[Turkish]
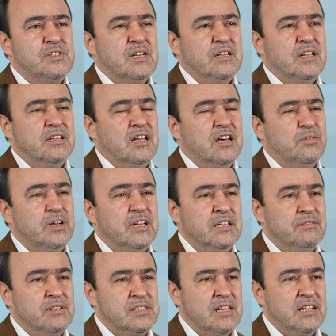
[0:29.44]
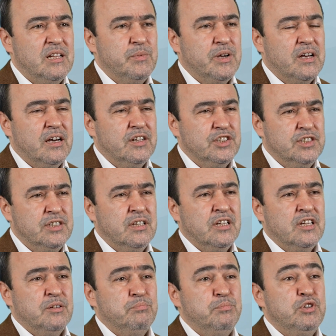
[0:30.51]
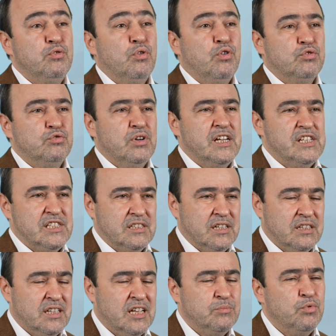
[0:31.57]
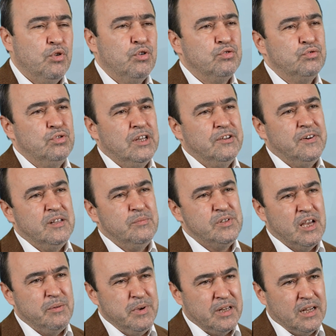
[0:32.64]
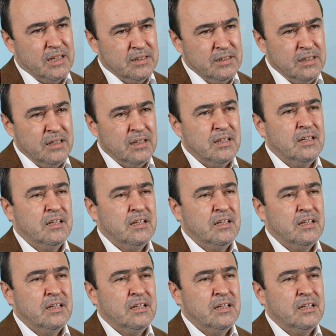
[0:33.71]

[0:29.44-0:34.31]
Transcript: sallallahu aleyhi ve selleme karşı bir ordu hazırladılar. Bu orduyu Efendimiz haber aldı.